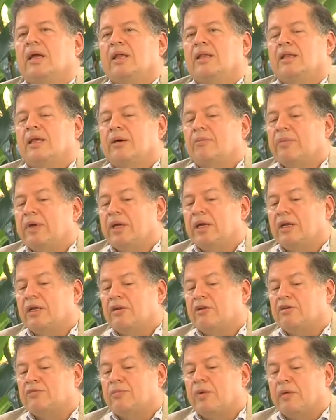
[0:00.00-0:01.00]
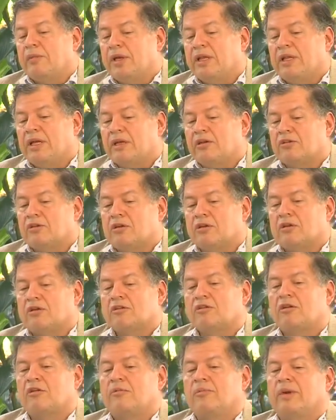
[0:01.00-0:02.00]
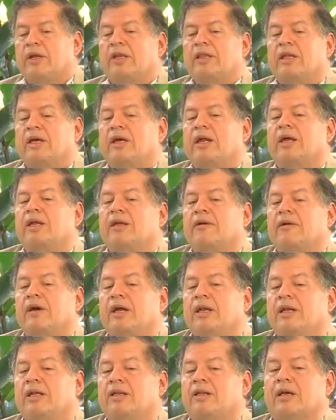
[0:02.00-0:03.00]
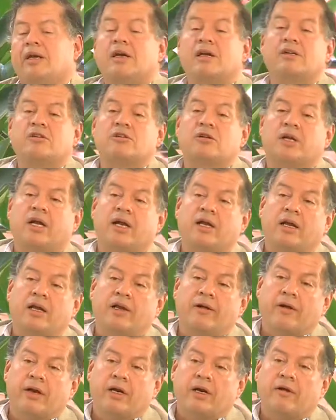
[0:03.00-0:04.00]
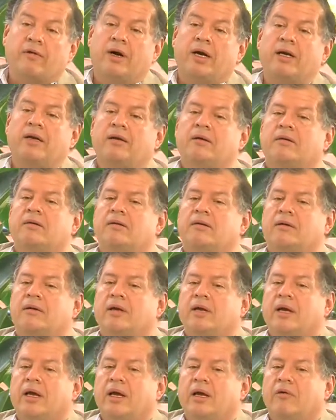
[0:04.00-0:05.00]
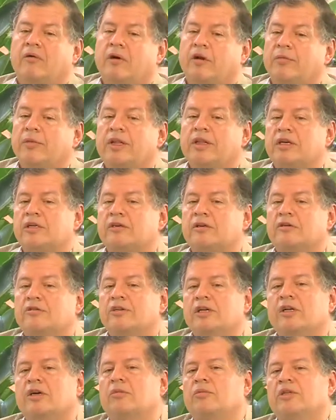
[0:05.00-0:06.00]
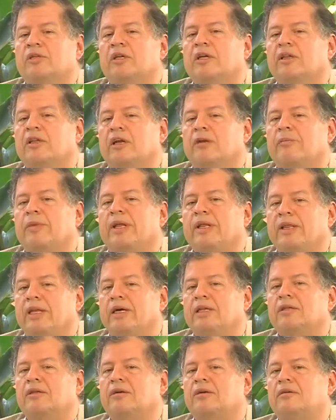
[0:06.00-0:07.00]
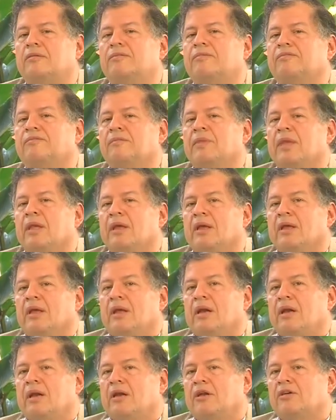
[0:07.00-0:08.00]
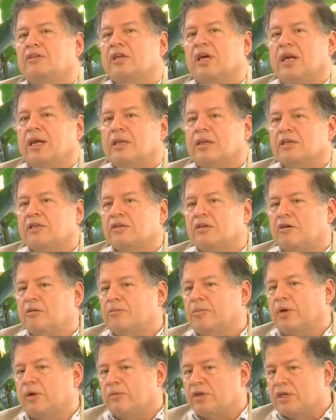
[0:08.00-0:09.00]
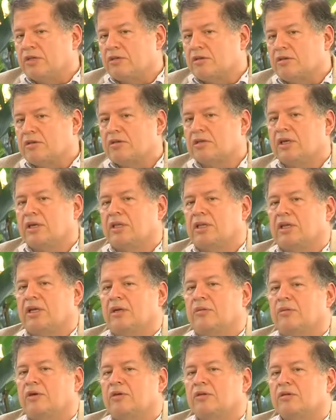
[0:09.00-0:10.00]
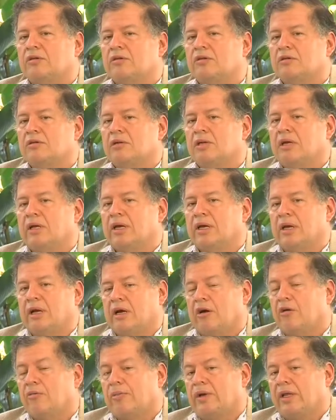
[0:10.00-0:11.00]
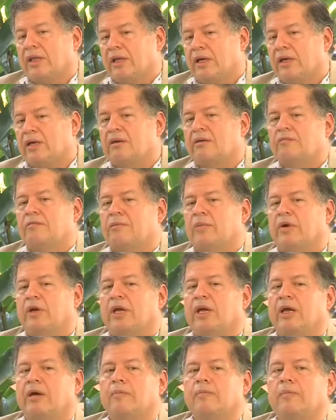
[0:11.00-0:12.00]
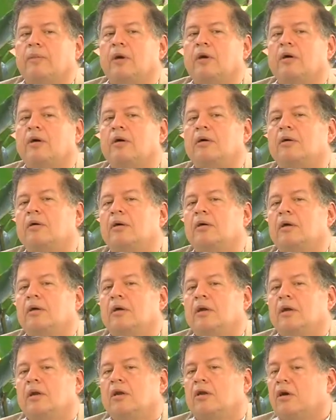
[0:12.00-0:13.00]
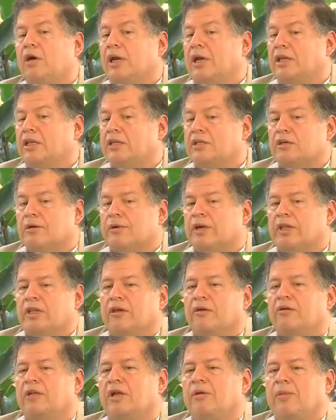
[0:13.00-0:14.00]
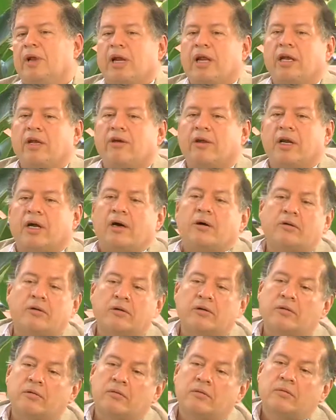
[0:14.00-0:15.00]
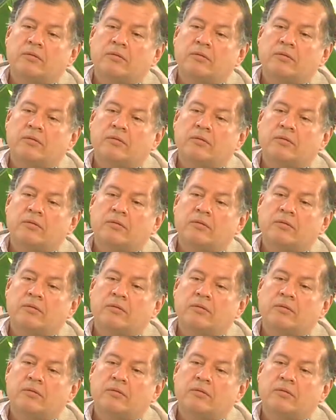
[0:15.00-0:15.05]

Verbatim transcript: También nos permite a nosotros comprender a nivel internacional y a nivel global el World Business Council cómo está interpretando los grandes compromisos que tenemos que comprender, por ejemplo, los grandes objetivos del milenio de la ONU